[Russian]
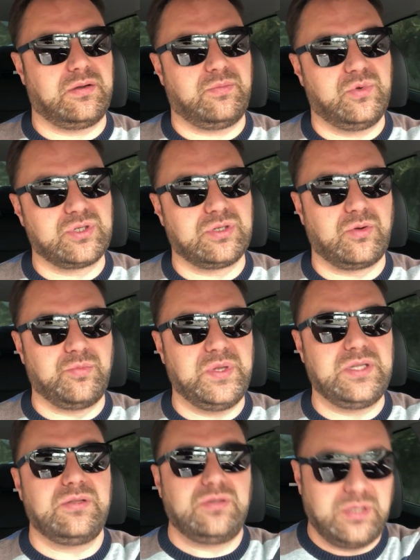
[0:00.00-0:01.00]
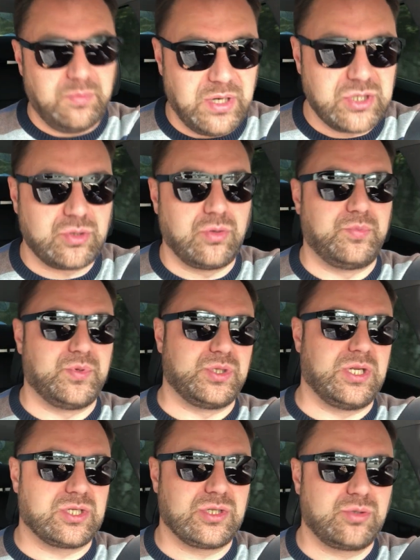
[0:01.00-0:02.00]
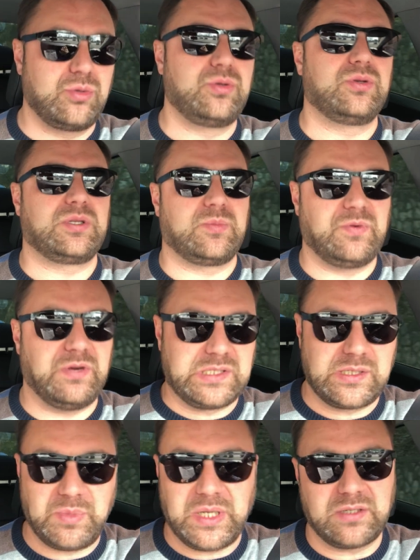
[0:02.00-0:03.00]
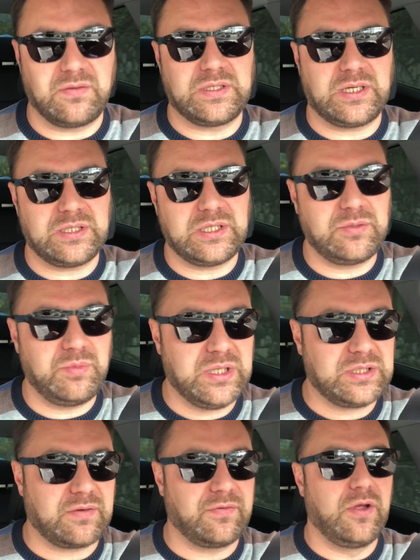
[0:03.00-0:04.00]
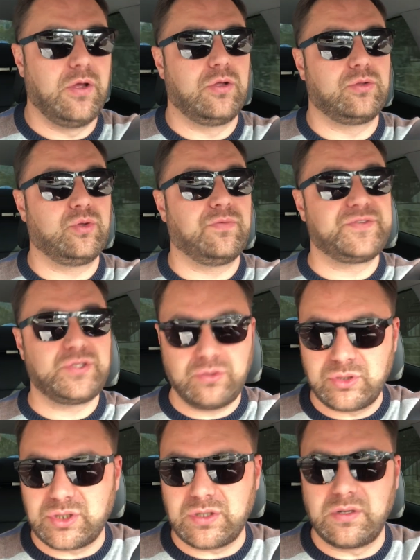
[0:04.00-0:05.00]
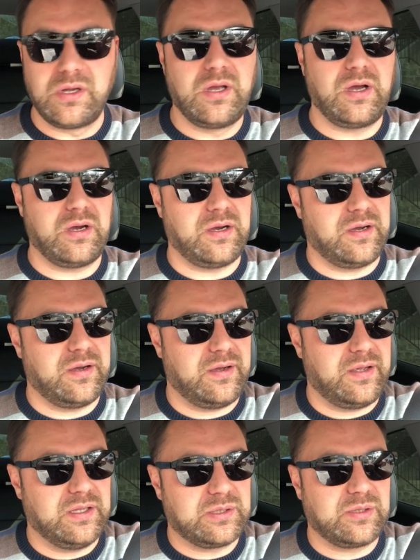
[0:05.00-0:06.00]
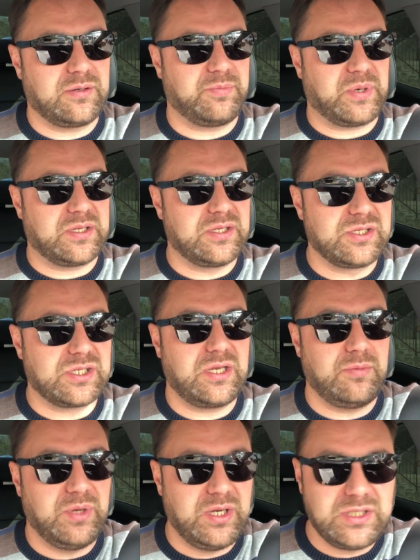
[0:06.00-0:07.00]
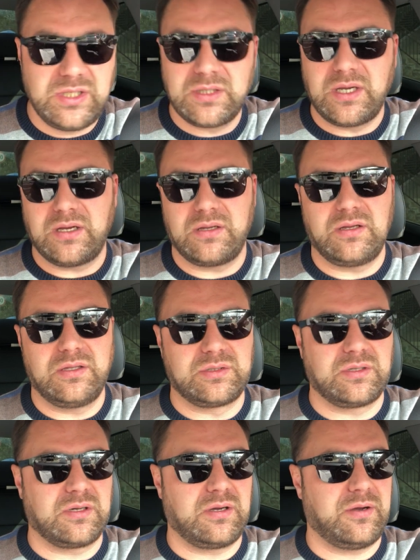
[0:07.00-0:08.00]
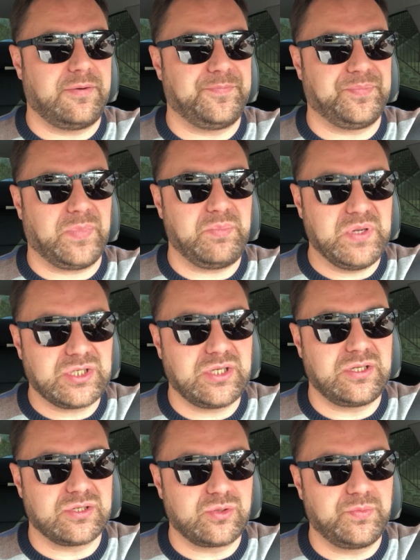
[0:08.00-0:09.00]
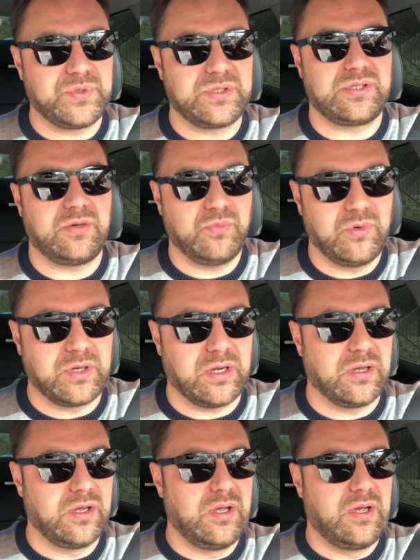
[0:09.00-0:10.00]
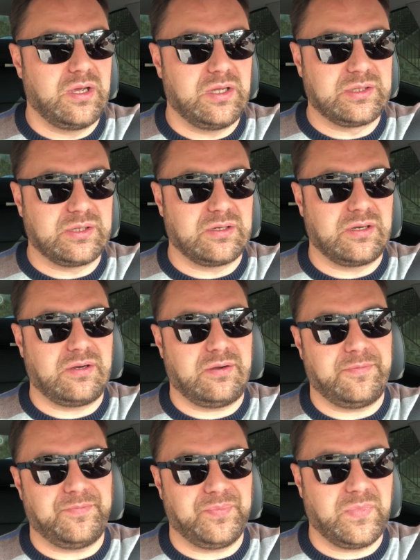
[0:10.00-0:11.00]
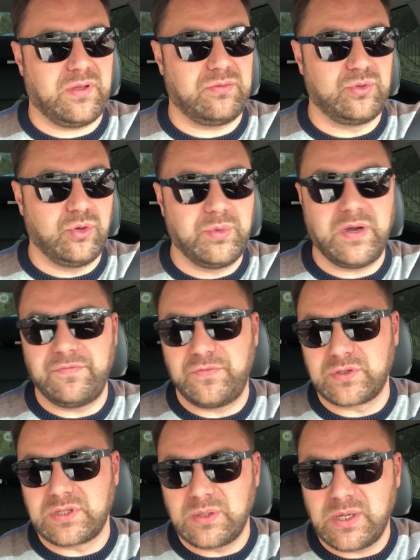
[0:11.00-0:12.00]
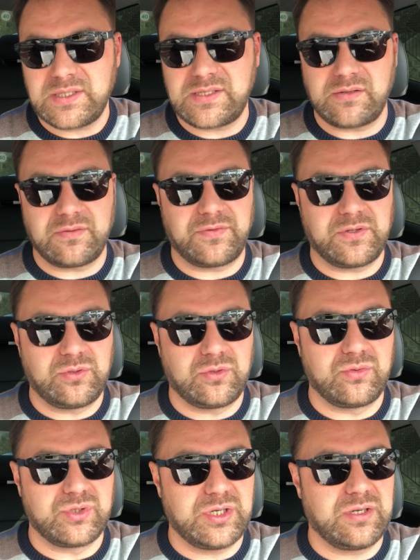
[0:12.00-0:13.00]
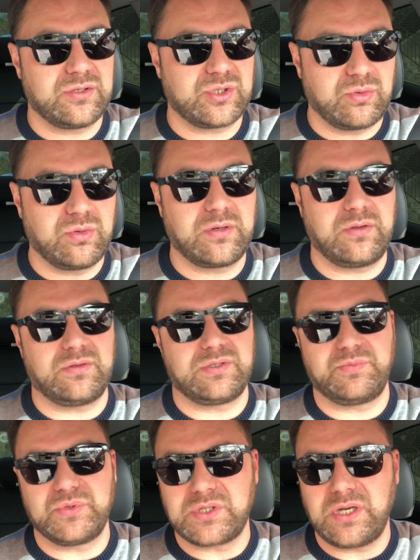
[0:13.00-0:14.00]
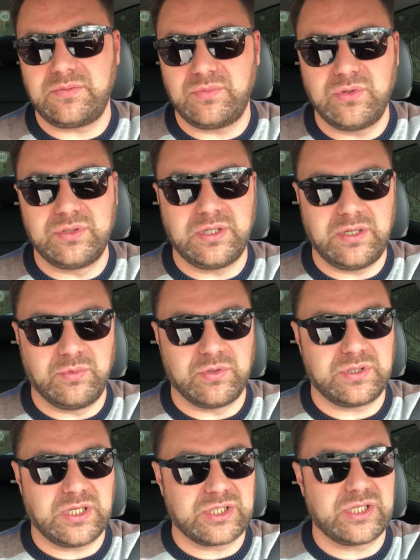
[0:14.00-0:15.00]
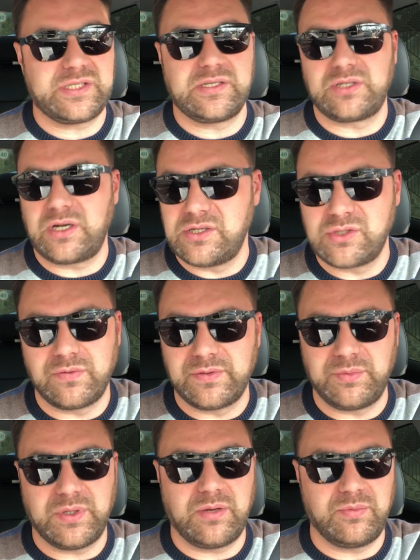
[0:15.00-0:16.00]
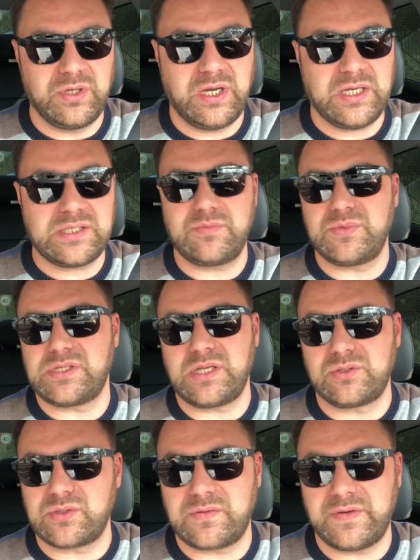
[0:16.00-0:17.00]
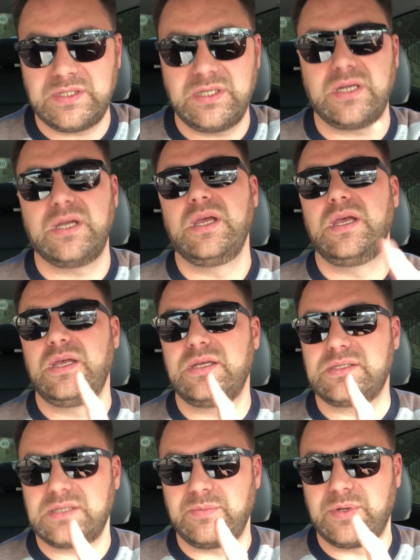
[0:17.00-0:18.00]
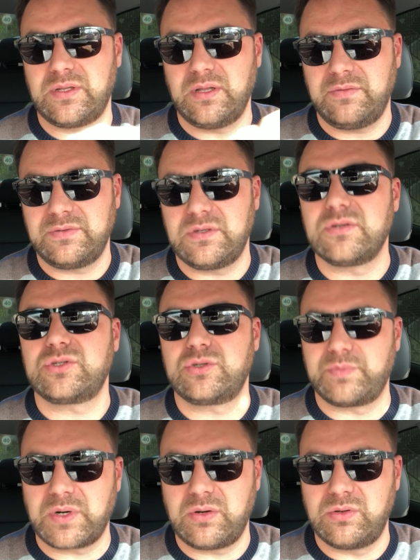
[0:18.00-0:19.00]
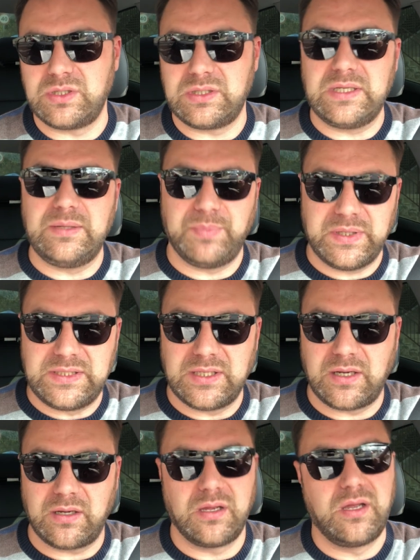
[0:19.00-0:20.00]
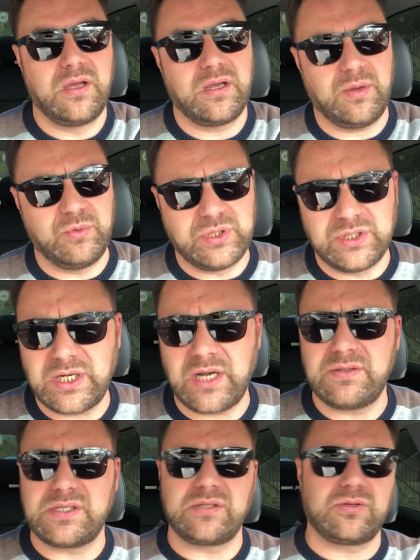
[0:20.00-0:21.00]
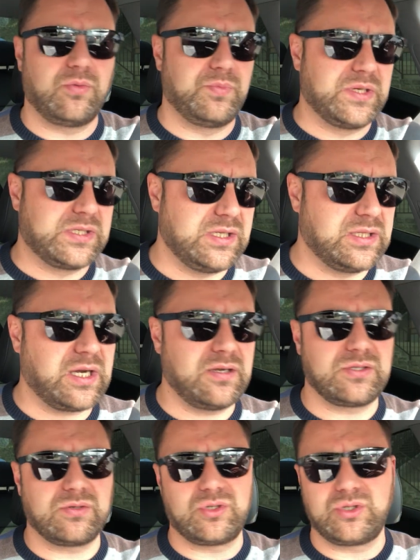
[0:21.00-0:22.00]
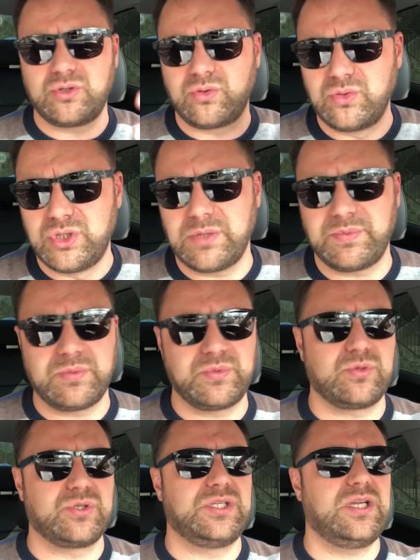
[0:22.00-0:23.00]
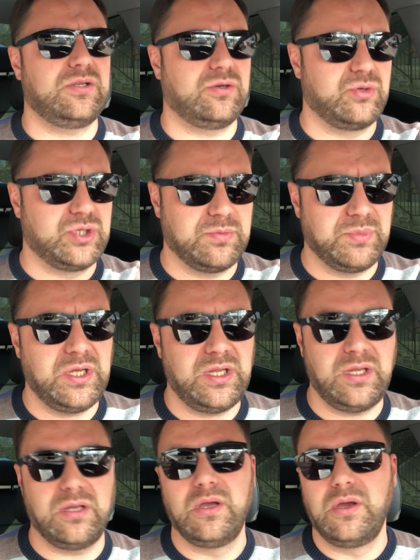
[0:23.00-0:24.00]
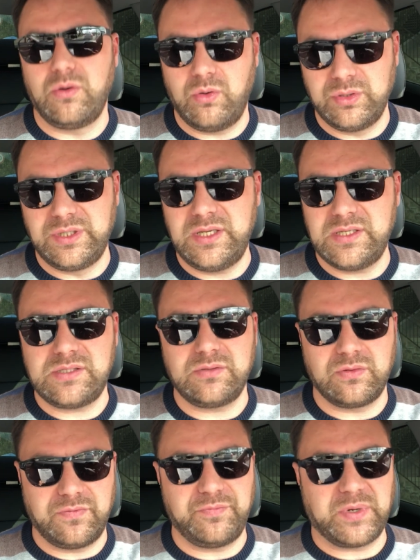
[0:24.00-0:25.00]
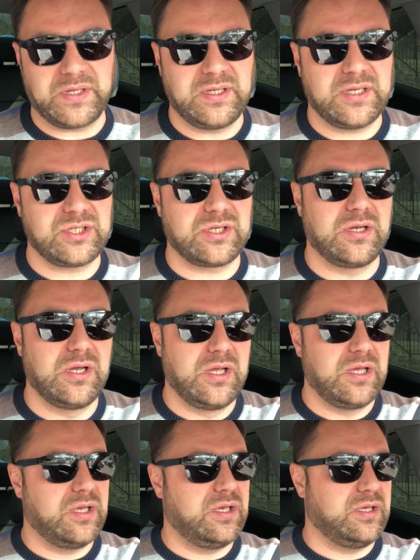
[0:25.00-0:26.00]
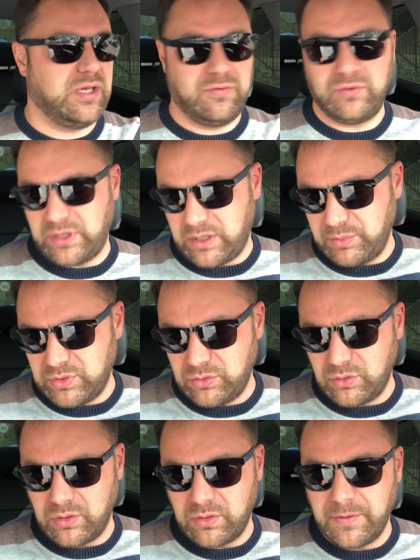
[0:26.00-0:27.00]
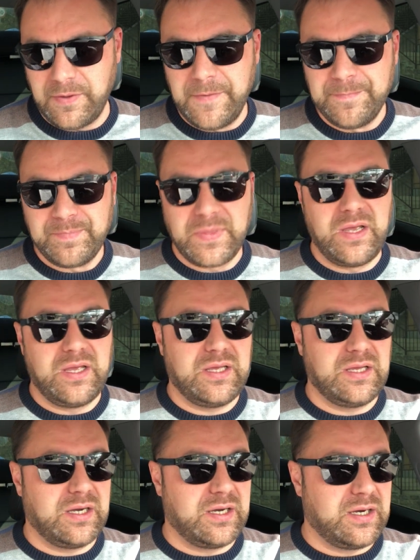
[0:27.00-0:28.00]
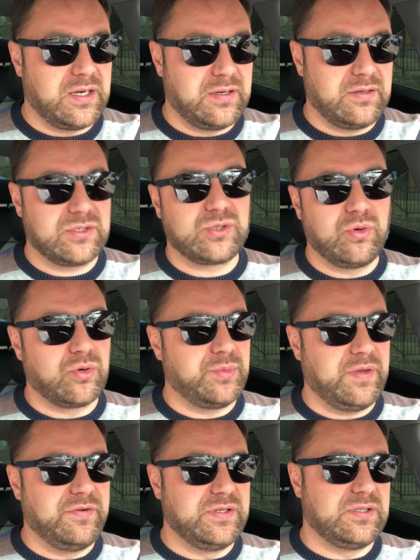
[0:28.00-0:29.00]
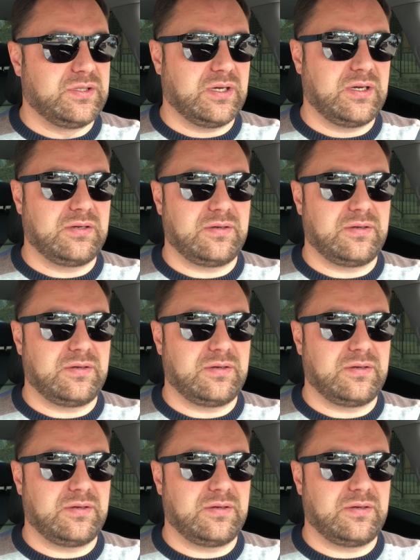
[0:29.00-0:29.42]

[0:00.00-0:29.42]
можно купить небольшую, пусть даже студию, там 25 квадратных метров, но все же а, это практически меретинка, это пешая доступность до моря, это дом комфорт-класса, в который уже скоро запускать будут на ремонт. Также с централизованными коммуникациями, статус квартиры. Самое главное, что проходит ипотека. Кому-то нравится этот комплекс, не нравится, куча обсуждений, куча мнений. Он есть, он в продаже, и я его рекомендую. А, скоро у меня выйдет